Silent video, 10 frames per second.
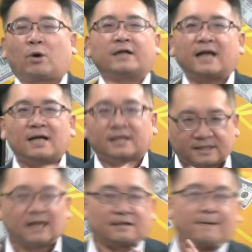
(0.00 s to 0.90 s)
我跟他
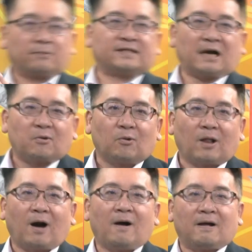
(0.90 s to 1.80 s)
上礼拜我讲
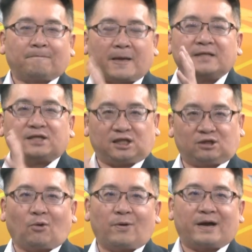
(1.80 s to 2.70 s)
过了、哦，兵
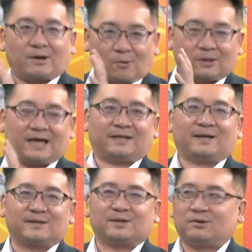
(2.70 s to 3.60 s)
棋推演过两
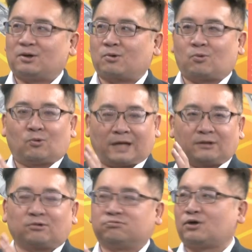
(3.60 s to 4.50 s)
天之后呢，果
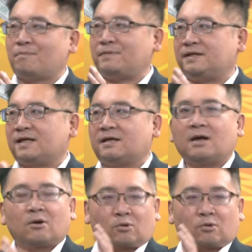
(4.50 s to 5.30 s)
然图穷匕现。